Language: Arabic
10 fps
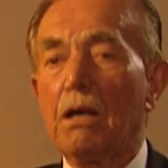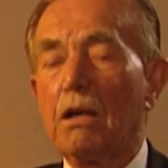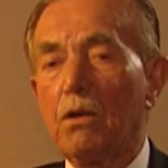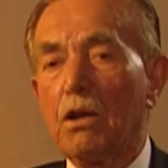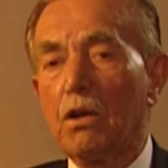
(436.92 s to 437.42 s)

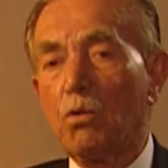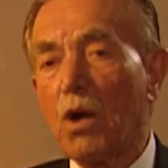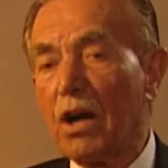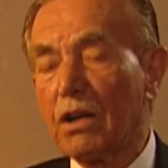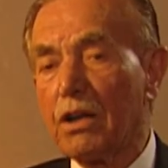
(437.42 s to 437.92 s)

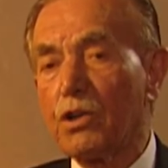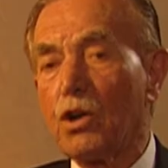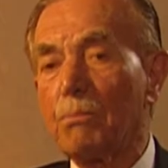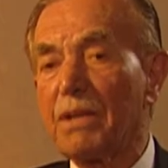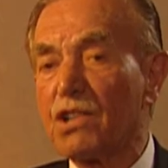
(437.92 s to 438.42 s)
الواقع
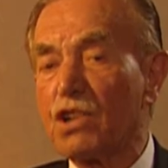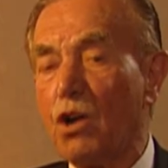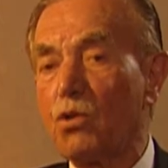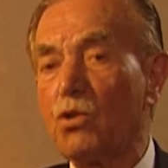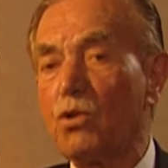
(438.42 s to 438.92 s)
أنهم
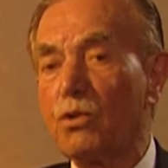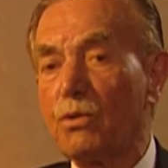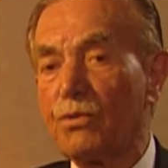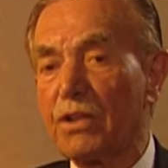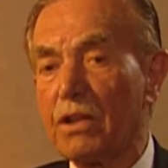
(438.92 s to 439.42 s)
نجحوا
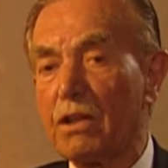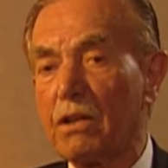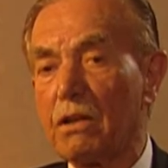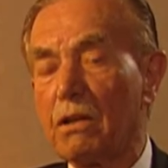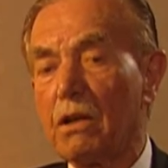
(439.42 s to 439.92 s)

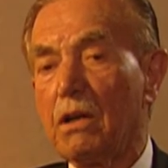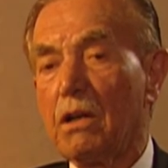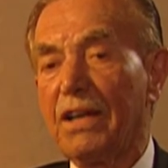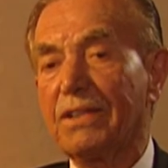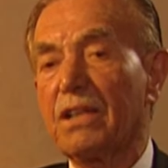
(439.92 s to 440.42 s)
في
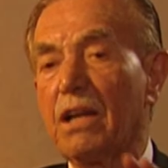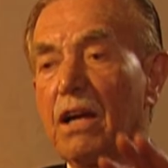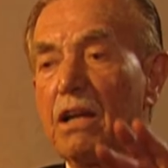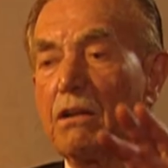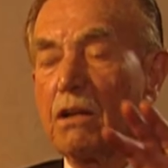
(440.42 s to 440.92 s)

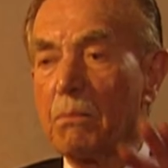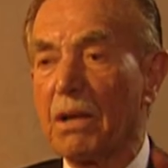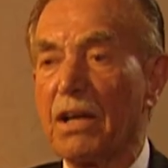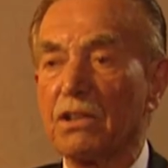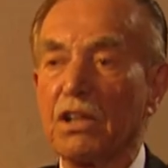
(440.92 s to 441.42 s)
احتلال
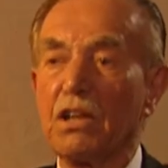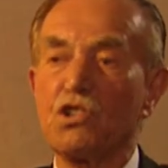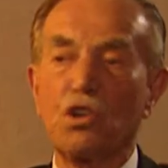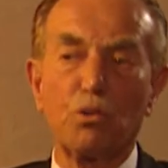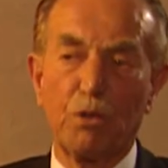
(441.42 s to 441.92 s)
المناطق اللي
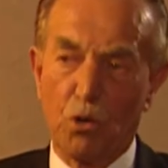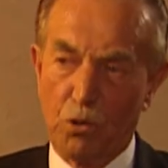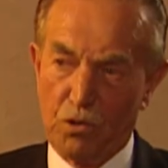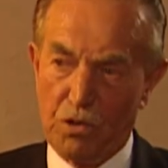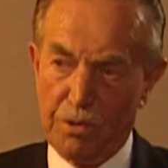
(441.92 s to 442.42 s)
جنوب
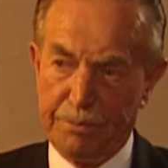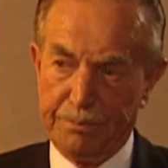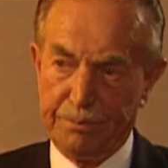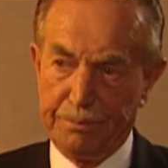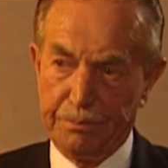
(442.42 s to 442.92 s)
القدس
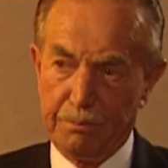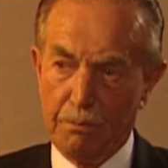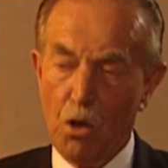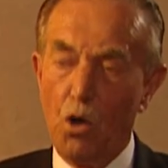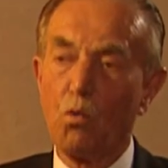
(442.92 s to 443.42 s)

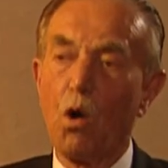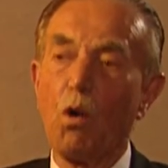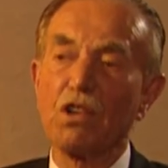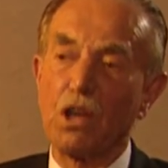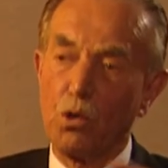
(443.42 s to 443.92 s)

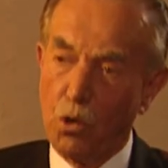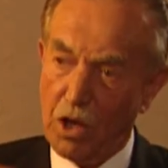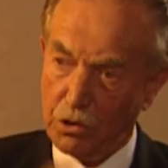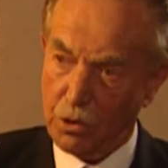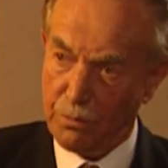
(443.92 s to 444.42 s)
ووصلوا
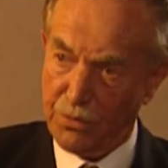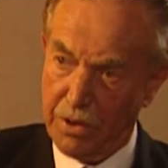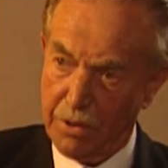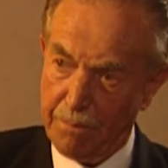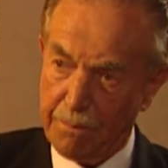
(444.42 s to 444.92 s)
خطهم
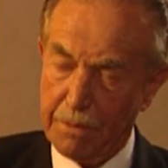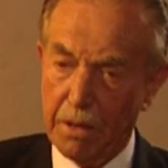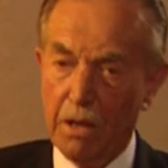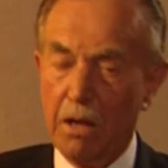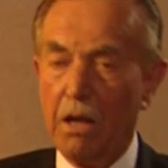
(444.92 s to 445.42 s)
فيها
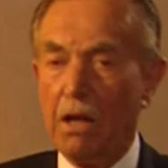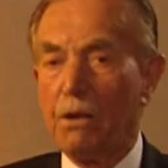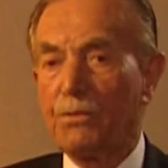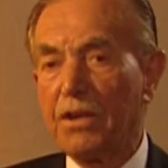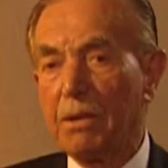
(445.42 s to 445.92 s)

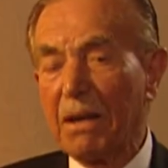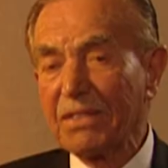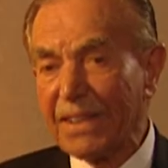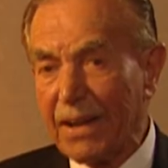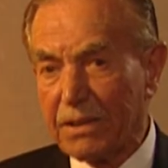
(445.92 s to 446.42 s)
في
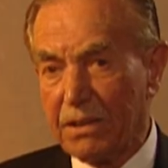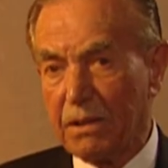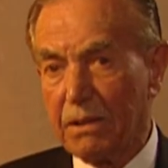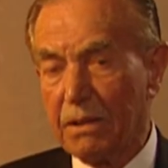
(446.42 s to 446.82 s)
منطقتي